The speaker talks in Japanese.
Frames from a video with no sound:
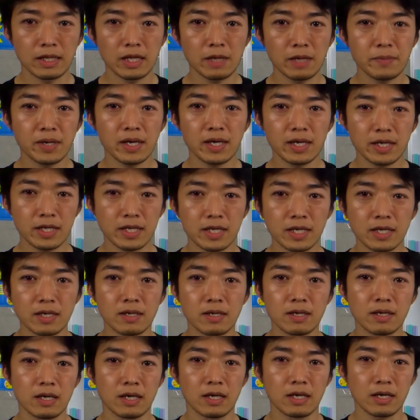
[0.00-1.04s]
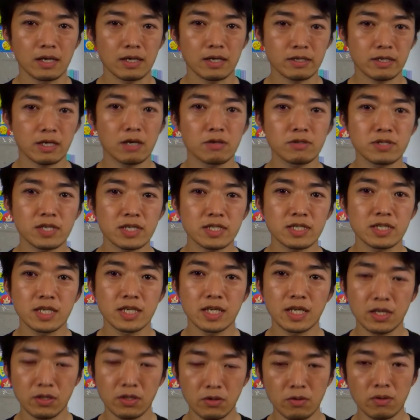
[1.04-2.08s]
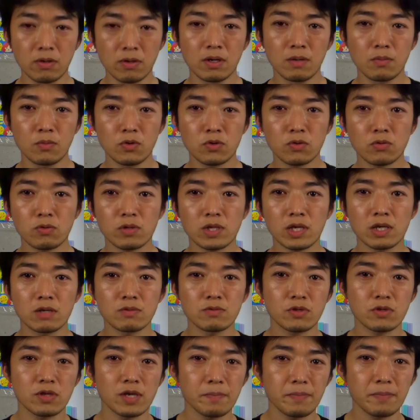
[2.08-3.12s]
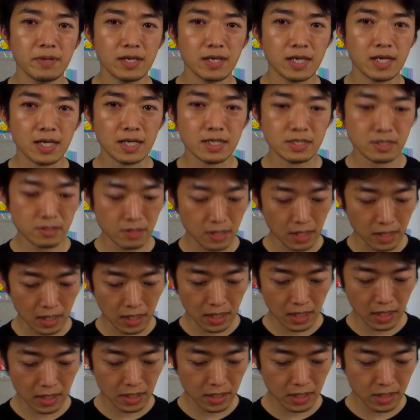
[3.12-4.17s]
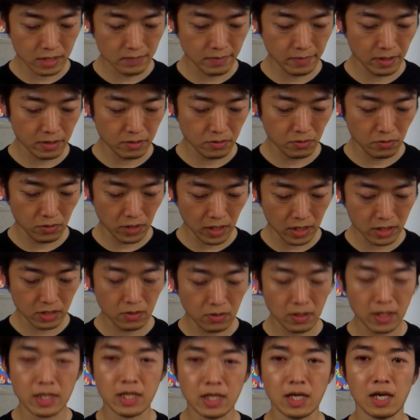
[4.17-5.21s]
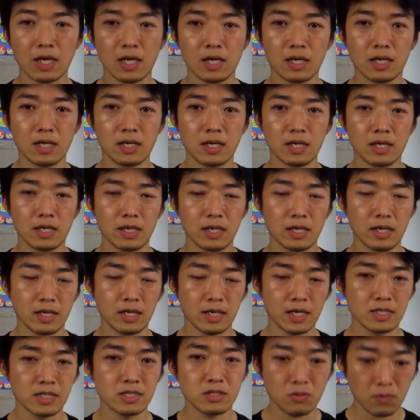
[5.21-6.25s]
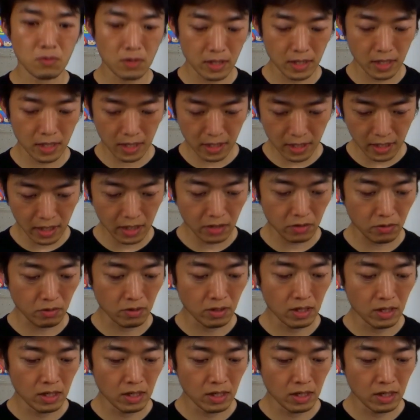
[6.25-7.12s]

名前入り、えー、顔写真入りのものを頼むとやっぱりいっかげつぐらいかかってしまうので、その間、えー、活動ができないと。